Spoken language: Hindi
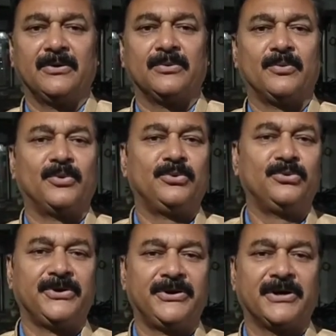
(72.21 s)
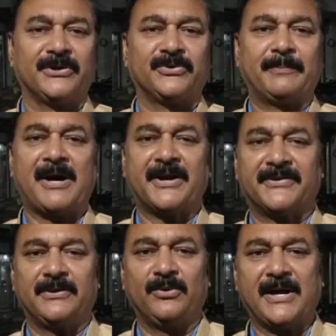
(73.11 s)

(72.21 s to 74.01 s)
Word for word: तो वो दूसरी जगह से बाहर से लोग